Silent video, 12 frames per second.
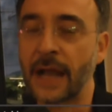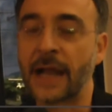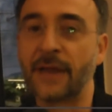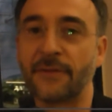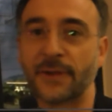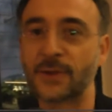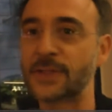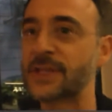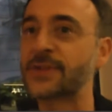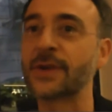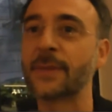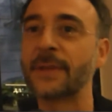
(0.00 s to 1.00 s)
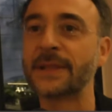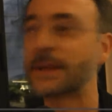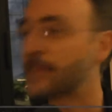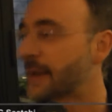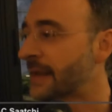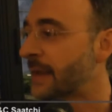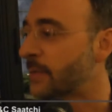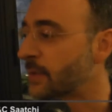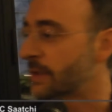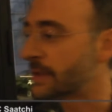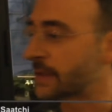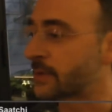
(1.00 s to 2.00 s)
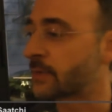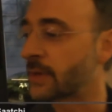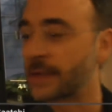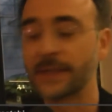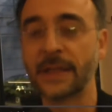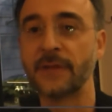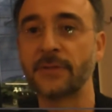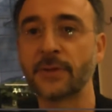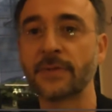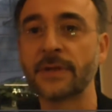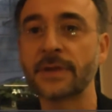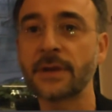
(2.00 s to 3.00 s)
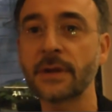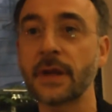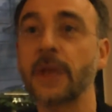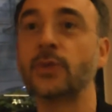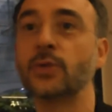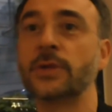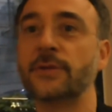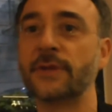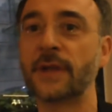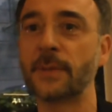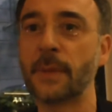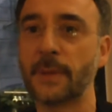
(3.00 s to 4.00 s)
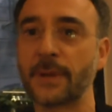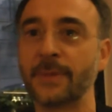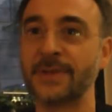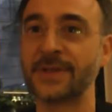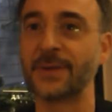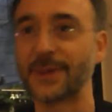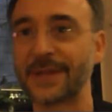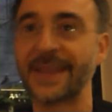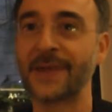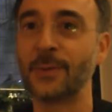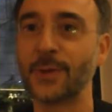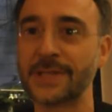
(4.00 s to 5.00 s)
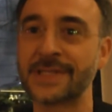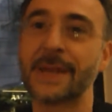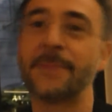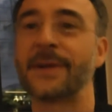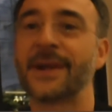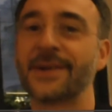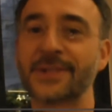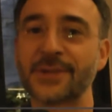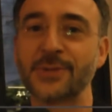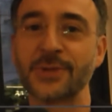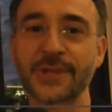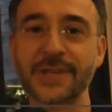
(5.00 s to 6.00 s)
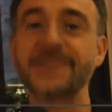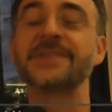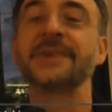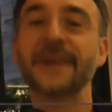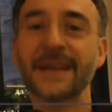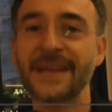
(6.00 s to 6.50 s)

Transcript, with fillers: Anche il fatto stesso che mentre parliamo ogni tanto qualche telefono fa truc e tutti fermi perché bisogna guardare Whatsapp che cosa è successo.